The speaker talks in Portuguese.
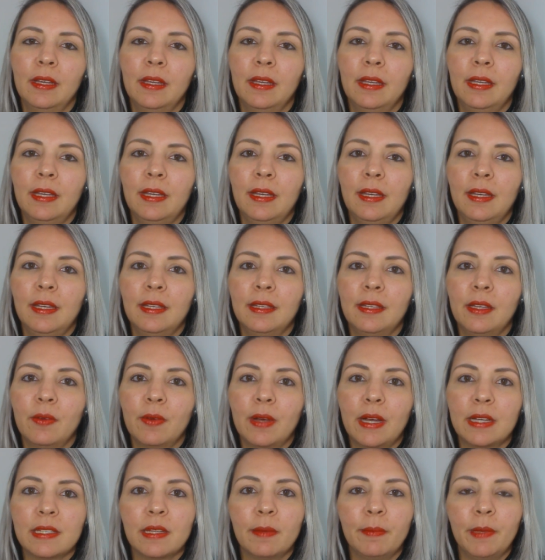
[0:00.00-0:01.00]
E tem o
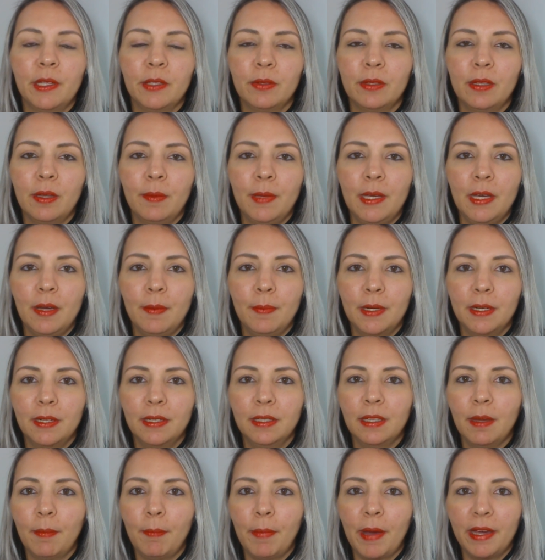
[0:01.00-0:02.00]
casamento da minha
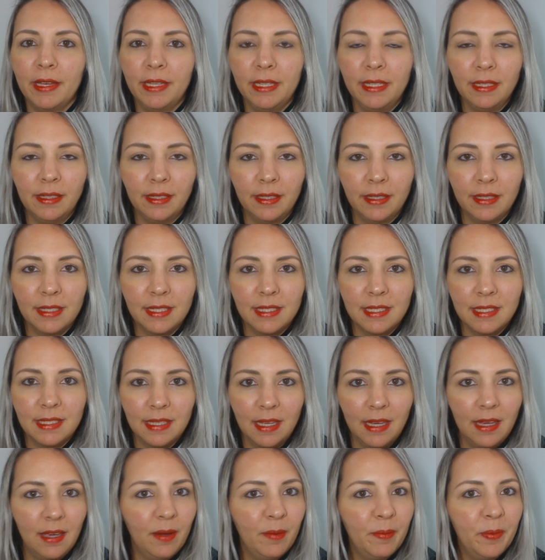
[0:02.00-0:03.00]
irmã, da Paíla, em
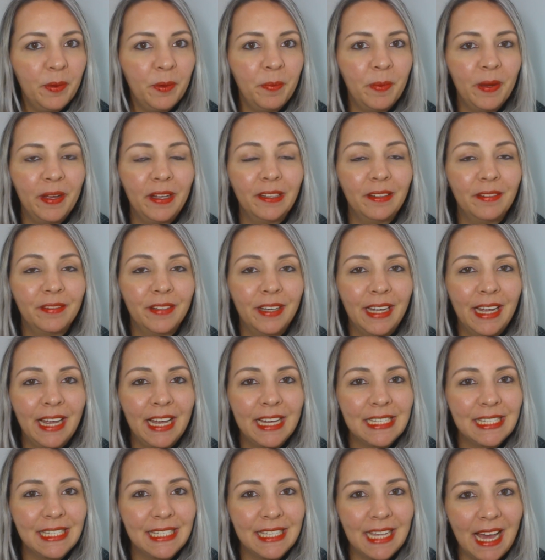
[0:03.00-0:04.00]
dezembro. Paíla vai
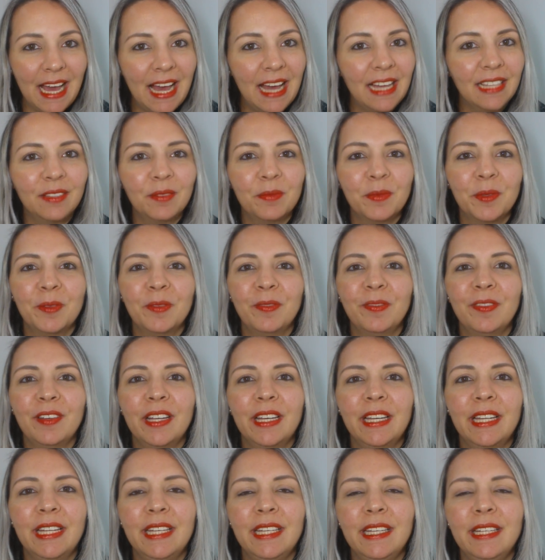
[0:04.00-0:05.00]
casar, tô muito
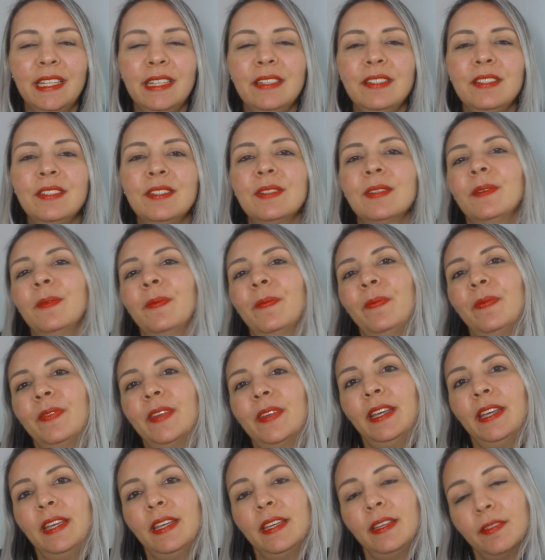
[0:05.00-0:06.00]
feliz.
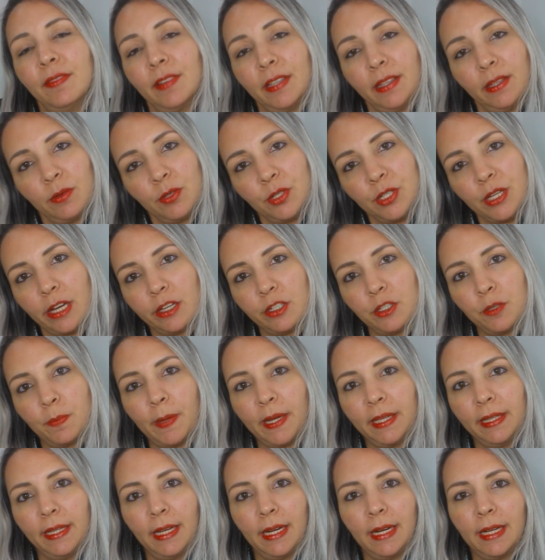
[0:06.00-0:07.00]
E vai ter o chá de
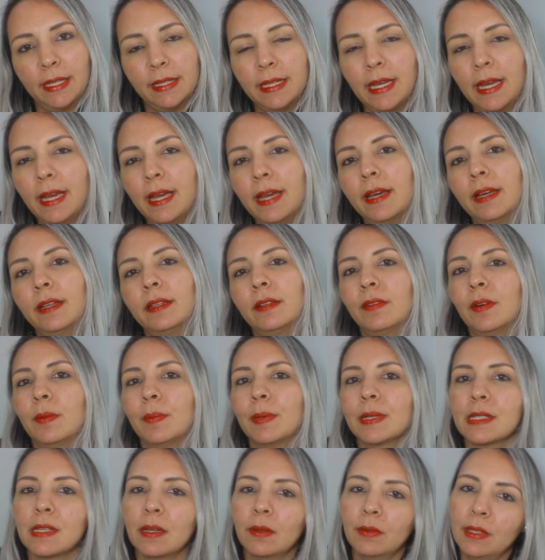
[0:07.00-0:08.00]
panela dela, vou
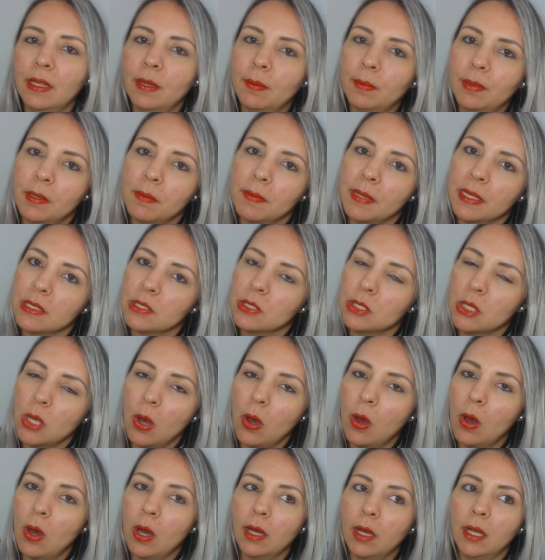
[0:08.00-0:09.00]
passar um tempo na minha
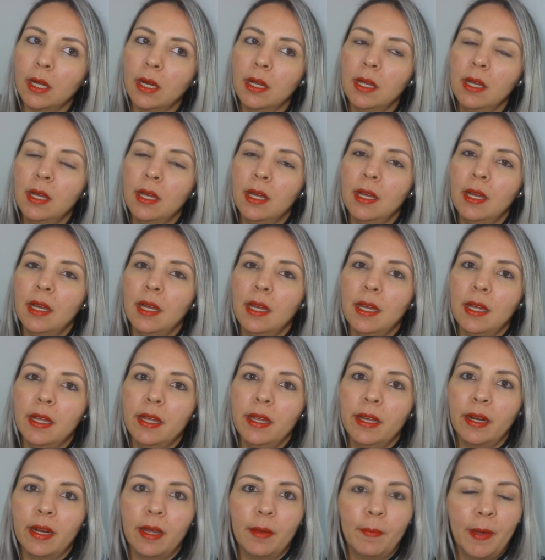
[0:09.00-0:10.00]
sogra,
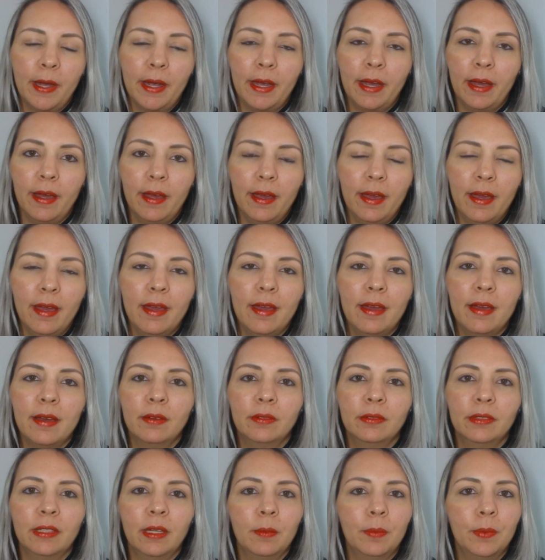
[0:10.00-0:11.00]
é, lá em Macaé,
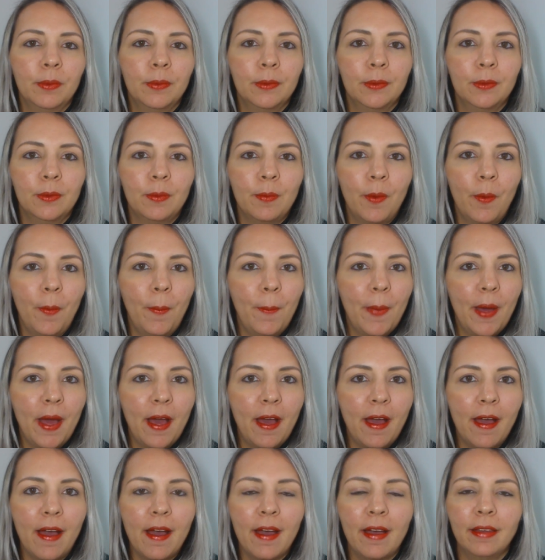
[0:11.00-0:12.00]
um tempo no meu
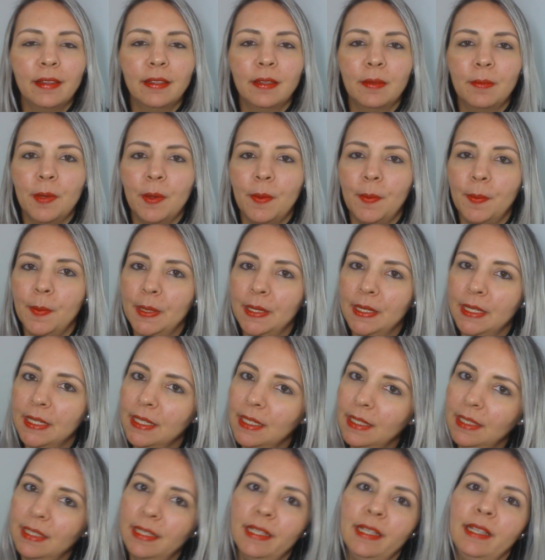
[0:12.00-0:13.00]
pai, na minha
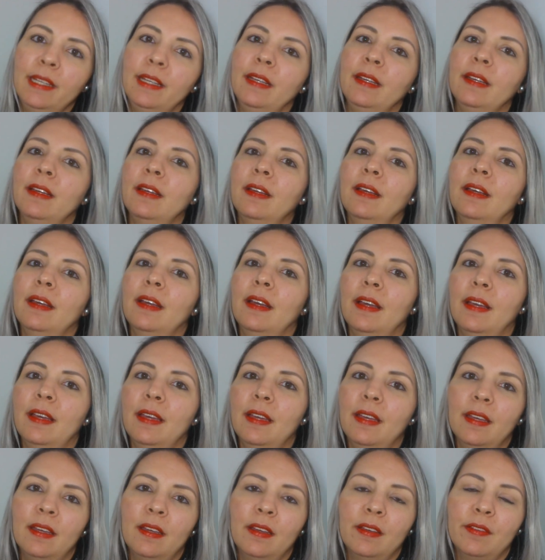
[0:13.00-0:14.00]
mãe,
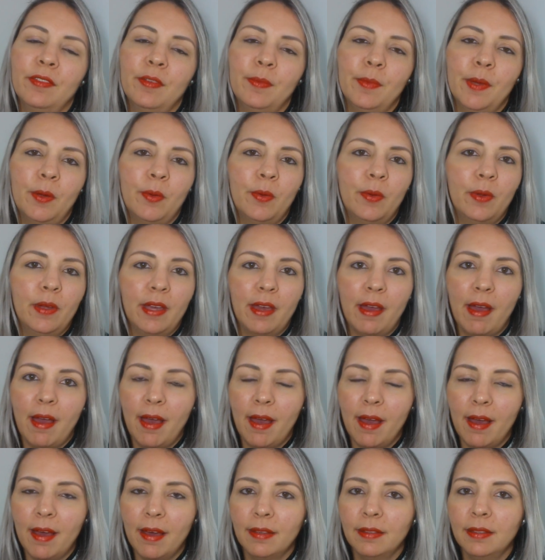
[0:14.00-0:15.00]
é, ver minha
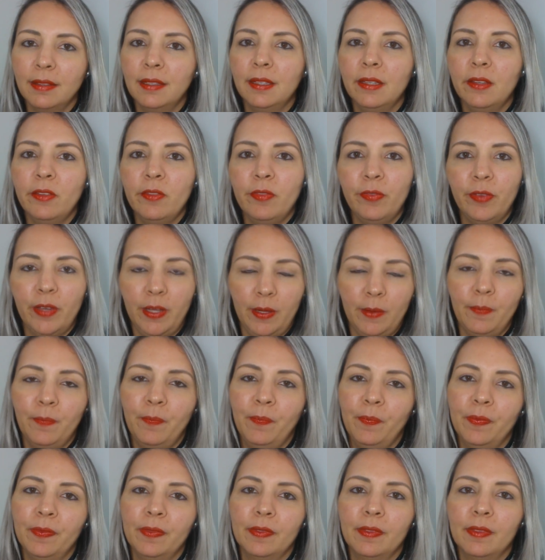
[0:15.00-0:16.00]
cunhada, enfim.
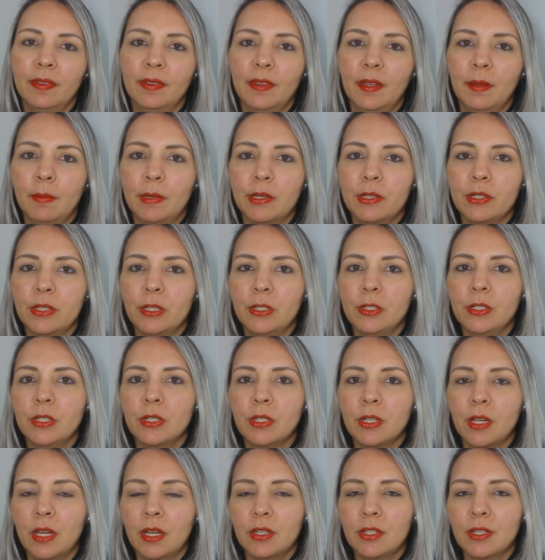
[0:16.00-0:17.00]
Tem bastante
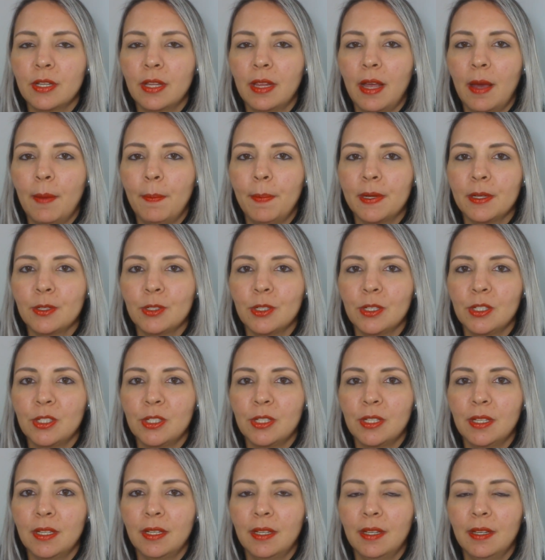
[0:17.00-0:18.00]
gente lá pra
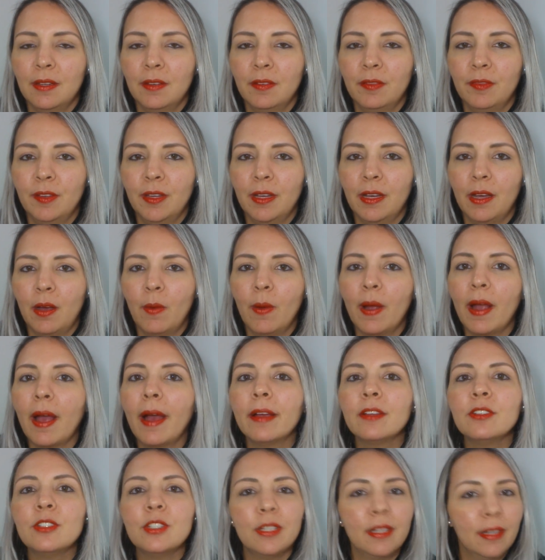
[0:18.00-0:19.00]
gente ficar um
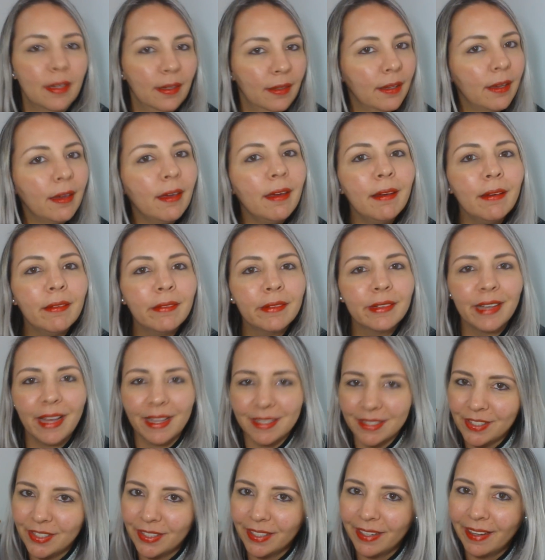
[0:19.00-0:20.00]
cadinho aqui, um
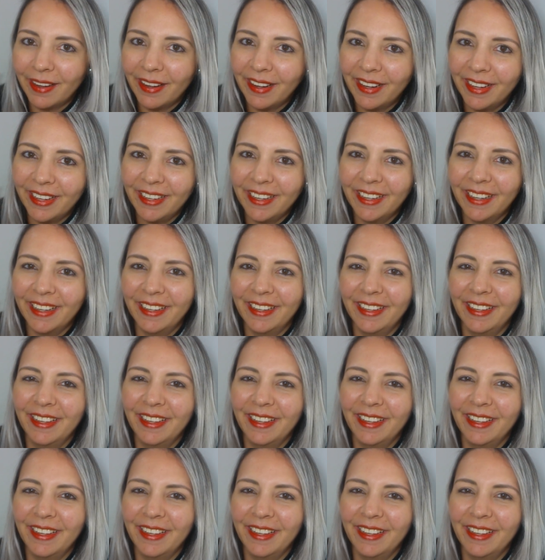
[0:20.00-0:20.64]
cadinho ali.